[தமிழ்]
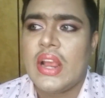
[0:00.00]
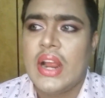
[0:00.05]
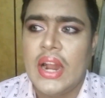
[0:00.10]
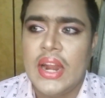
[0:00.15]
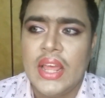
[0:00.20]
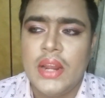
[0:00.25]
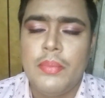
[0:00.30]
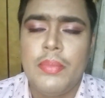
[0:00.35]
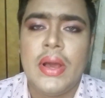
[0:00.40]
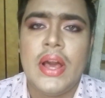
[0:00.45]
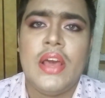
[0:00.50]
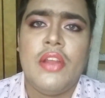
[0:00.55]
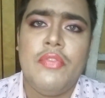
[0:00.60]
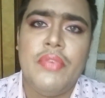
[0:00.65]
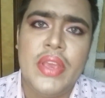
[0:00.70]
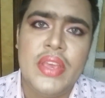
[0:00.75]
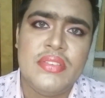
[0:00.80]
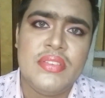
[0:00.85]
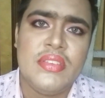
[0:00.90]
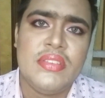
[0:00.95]
கலர் பார்
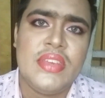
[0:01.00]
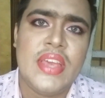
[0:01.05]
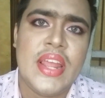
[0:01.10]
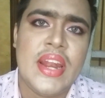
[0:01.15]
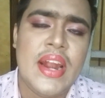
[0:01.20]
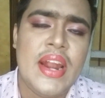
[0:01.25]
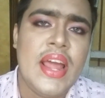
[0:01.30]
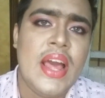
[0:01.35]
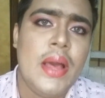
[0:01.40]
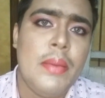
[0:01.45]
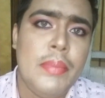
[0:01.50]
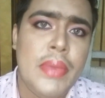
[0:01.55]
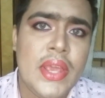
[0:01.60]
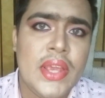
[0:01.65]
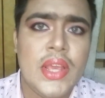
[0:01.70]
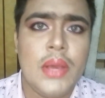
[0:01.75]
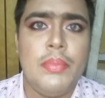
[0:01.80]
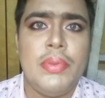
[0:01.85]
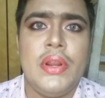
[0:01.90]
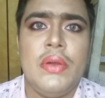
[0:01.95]
ஃபேஸஸ் கேனடா
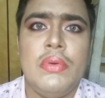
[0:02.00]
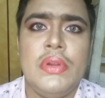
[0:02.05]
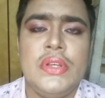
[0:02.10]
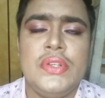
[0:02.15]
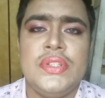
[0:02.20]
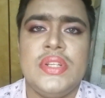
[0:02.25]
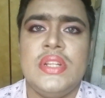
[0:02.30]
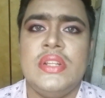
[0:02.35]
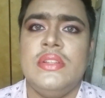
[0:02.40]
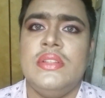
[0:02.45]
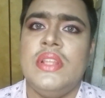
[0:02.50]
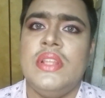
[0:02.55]
மேக்கப் ரெவல்யூஷன்